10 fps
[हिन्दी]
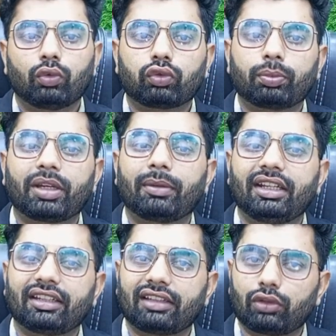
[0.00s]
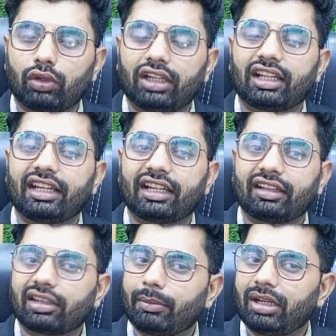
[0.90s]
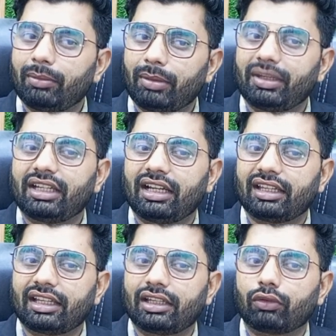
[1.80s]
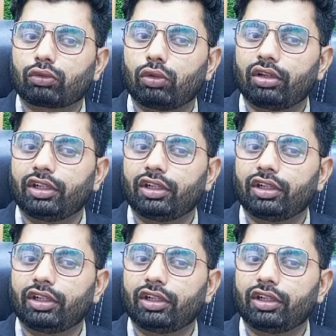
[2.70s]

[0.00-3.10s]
उस पिगमेंटेशन को हटाने का इस्तेमाल में भी लाई जाती है उसको